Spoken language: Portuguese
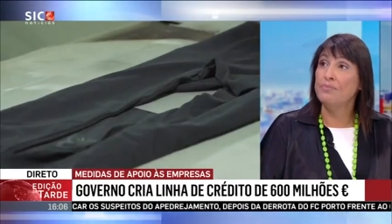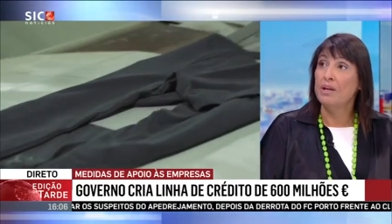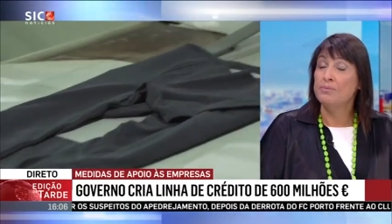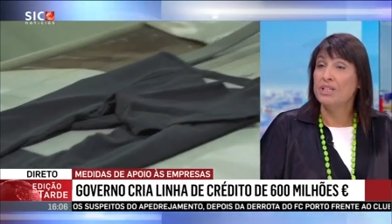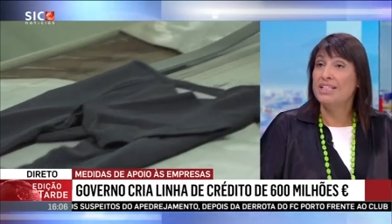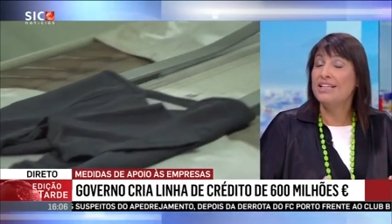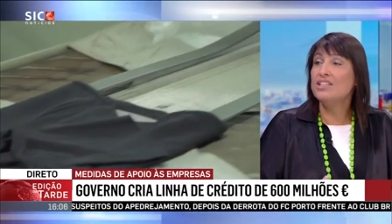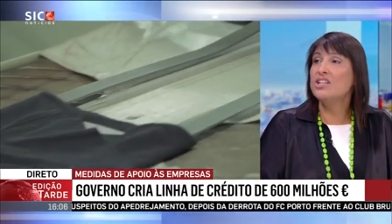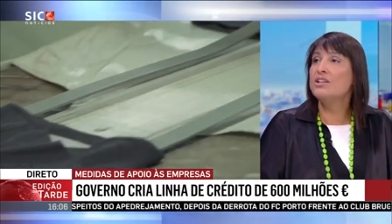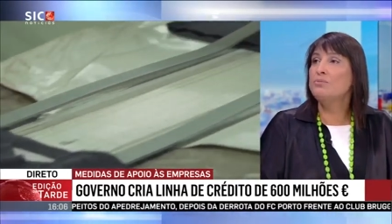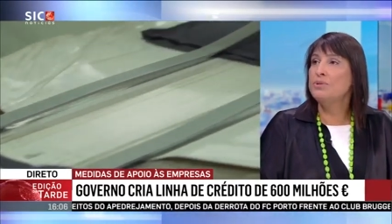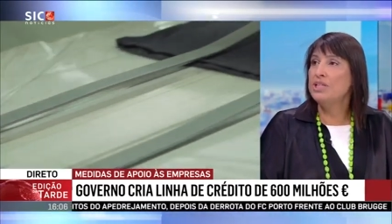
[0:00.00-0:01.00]
Portanto, ela
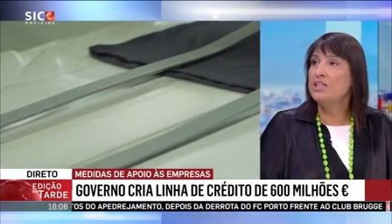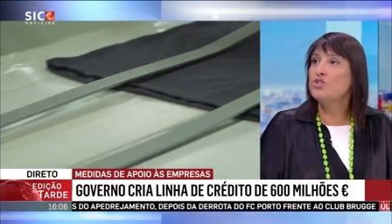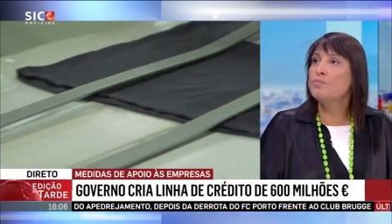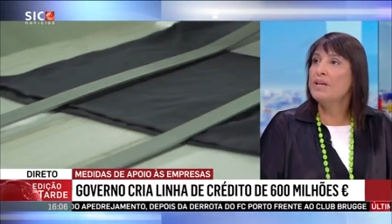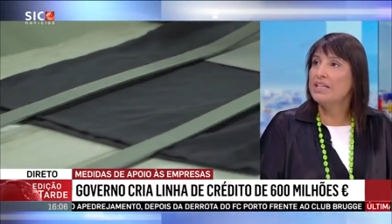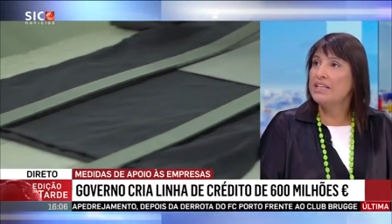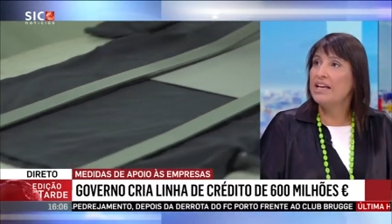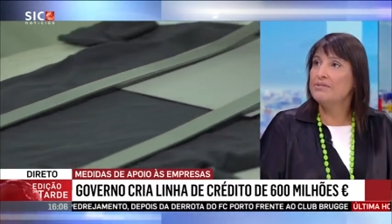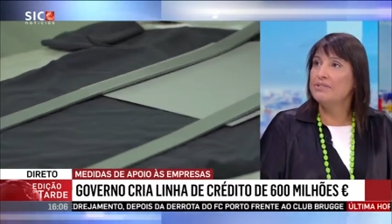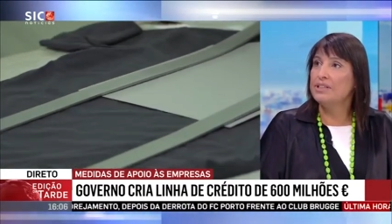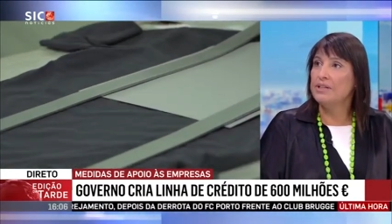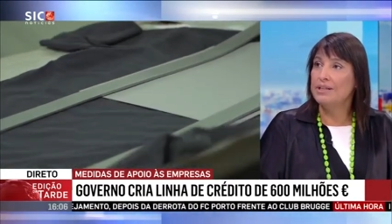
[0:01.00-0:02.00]
já era um bocadinho
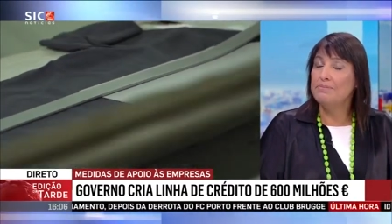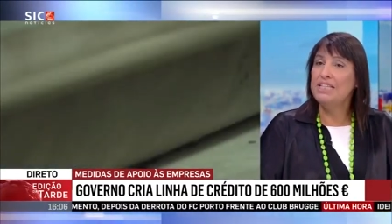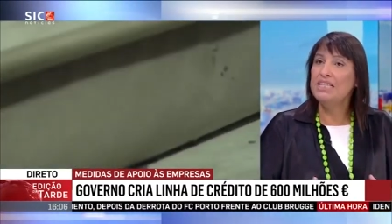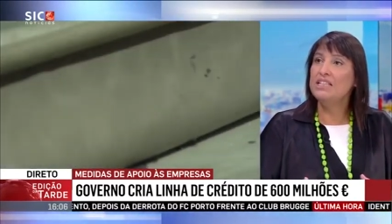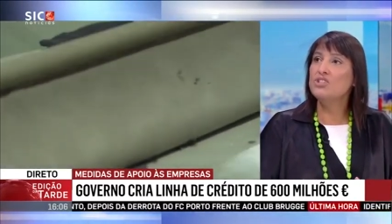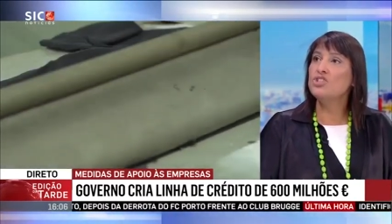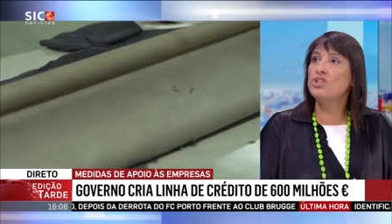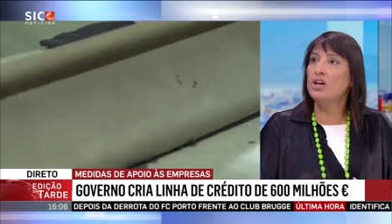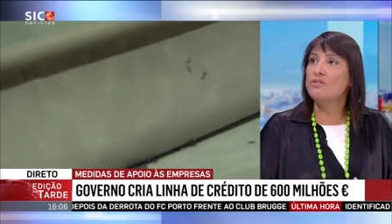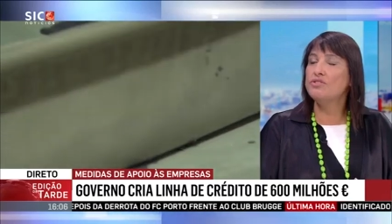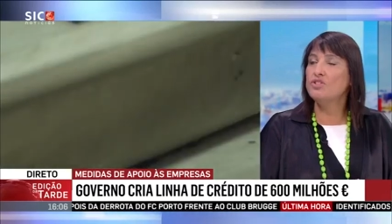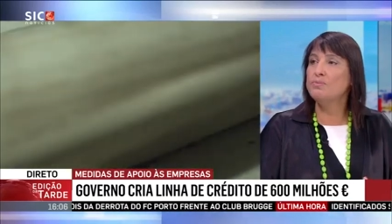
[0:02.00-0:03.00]
expectável. Medidas
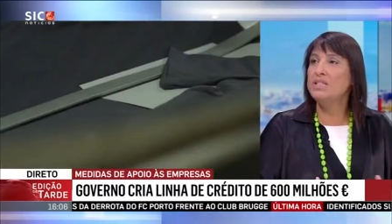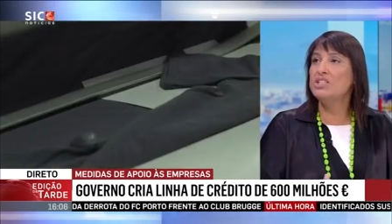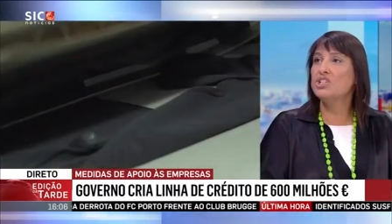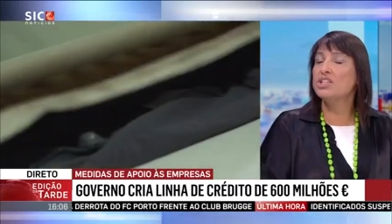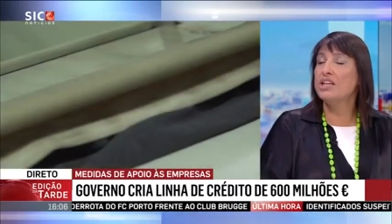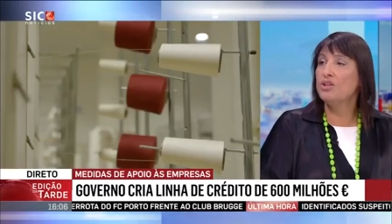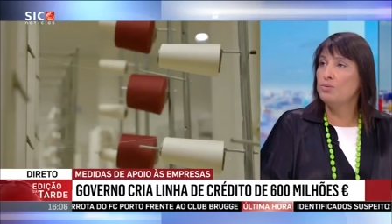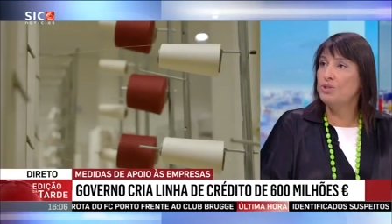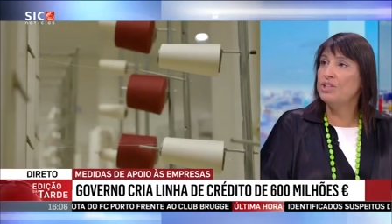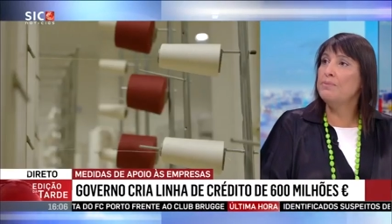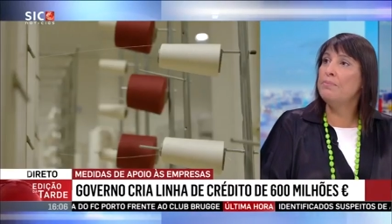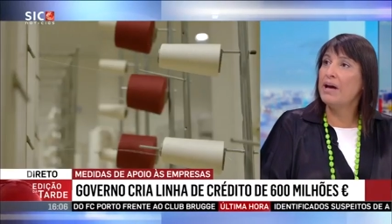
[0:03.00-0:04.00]
novas, medidas que tenham
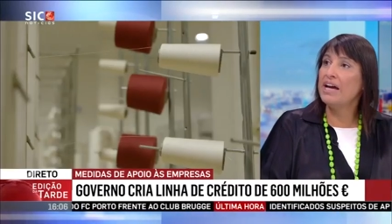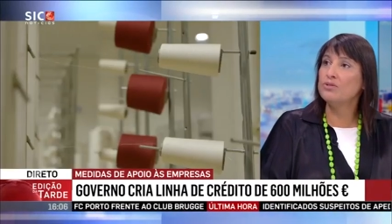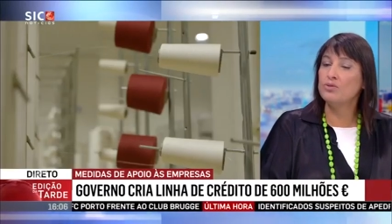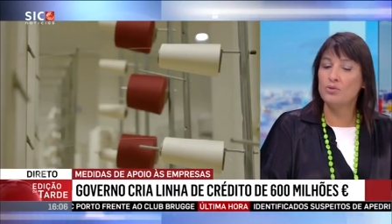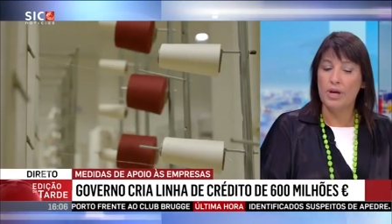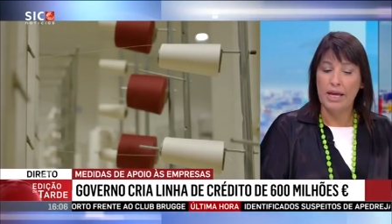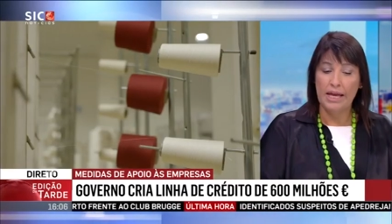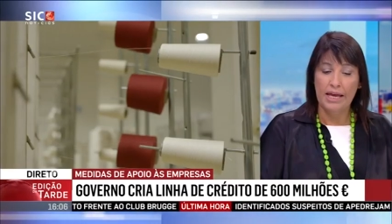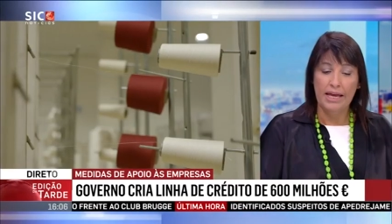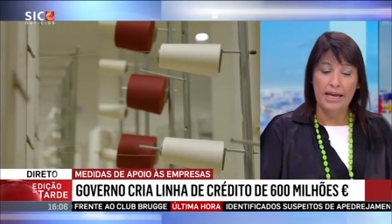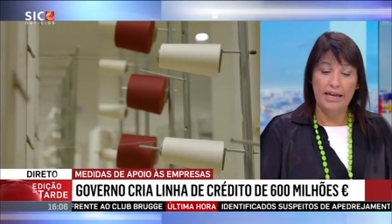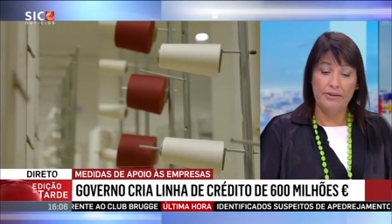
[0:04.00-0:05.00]
muito impacto.
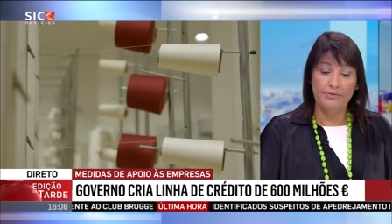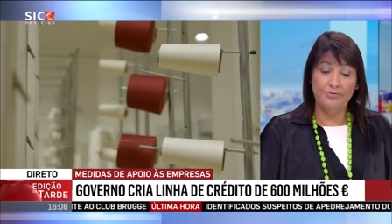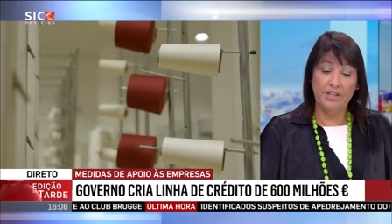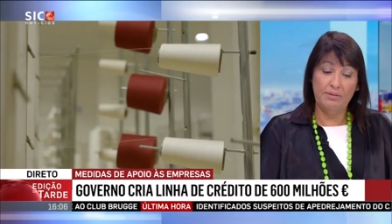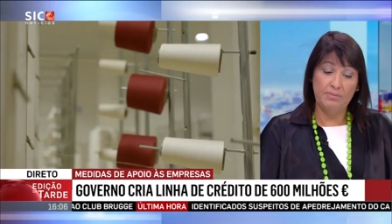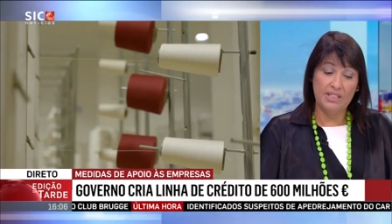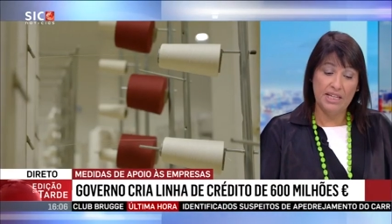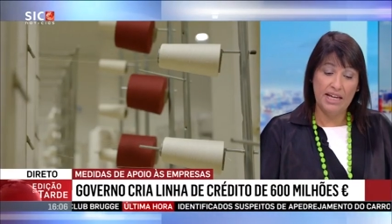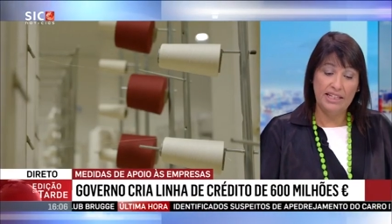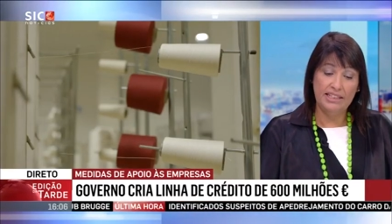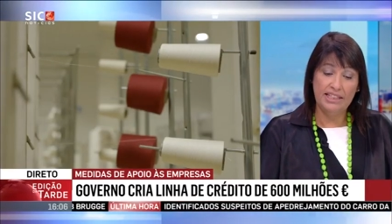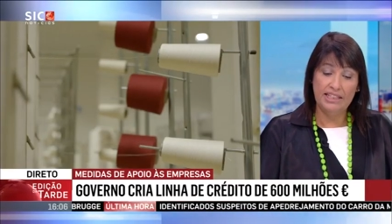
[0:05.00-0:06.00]
Uh, temos
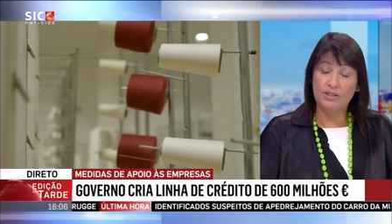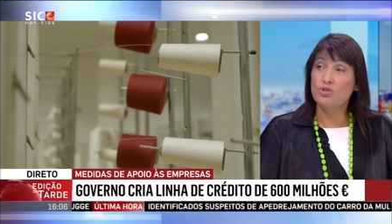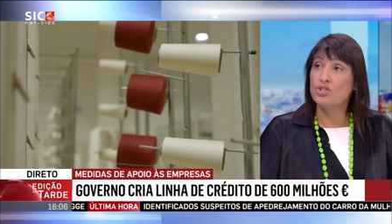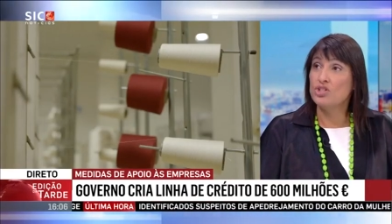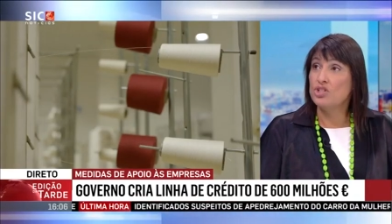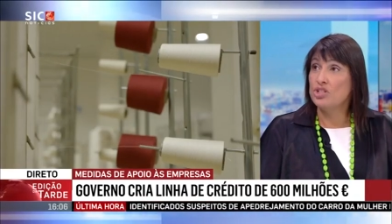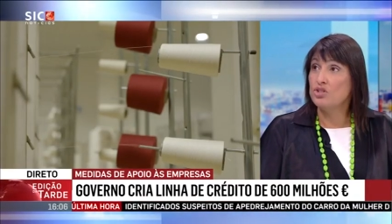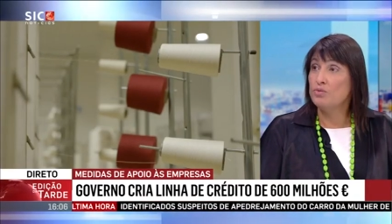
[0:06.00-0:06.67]
aquela linha dos 600